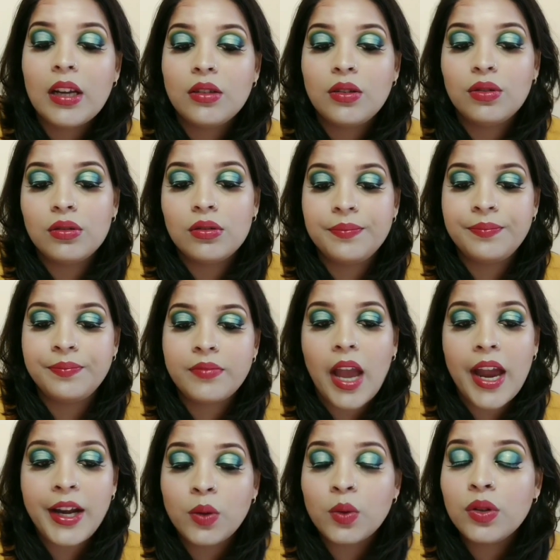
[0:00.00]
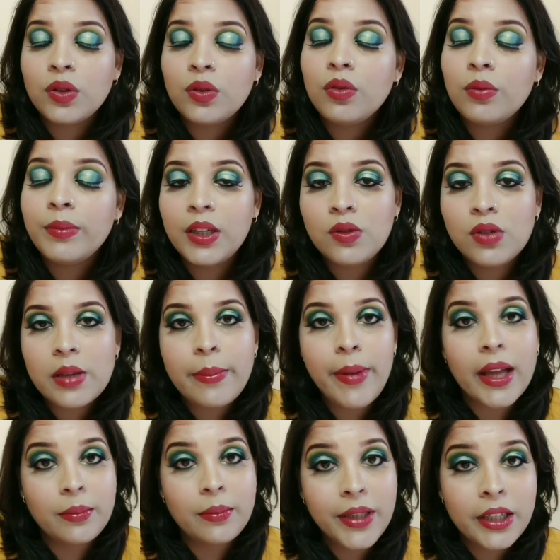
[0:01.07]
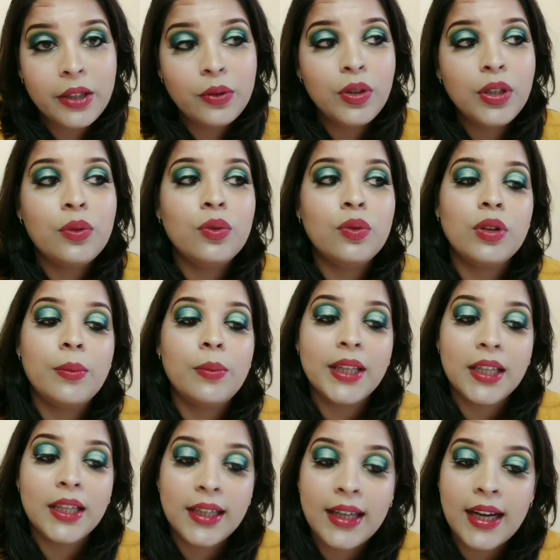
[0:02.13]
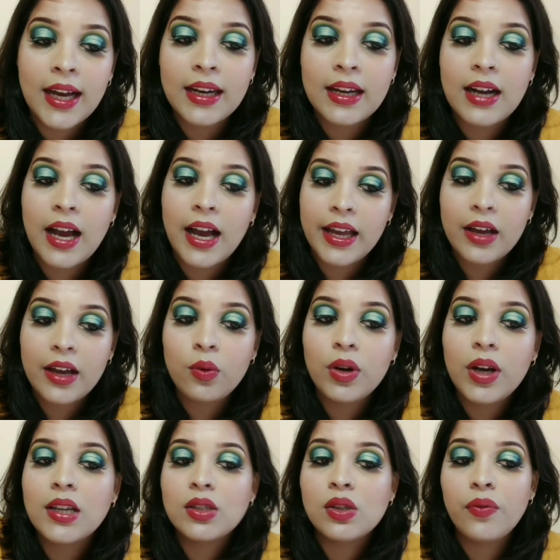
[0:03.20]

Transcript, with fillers: तो आई डोंट नो मेरी उनसे बात भी नहीं हुई उन्होंने पता नहीं खाना खाया होगा